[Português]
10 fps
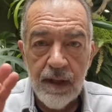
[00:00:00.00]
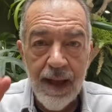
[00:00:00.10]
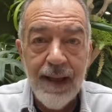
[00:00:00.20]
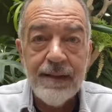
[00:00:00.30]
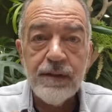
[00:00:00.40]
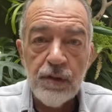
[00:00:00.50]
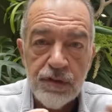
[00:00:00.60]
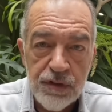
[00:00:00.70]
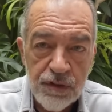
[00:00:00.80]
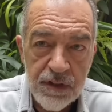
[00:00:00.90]
entre
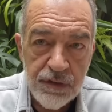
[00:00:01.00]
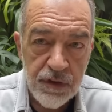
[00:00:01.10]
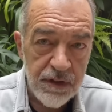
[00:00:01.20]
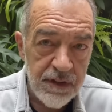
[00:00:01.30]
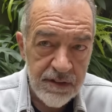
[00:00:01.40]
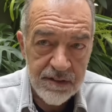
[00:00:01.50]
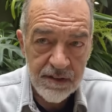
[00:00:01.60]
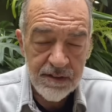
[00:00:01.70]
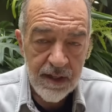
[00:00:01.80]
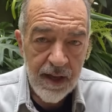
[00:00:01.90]
os seus
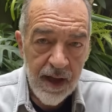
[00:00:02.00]
acionistas,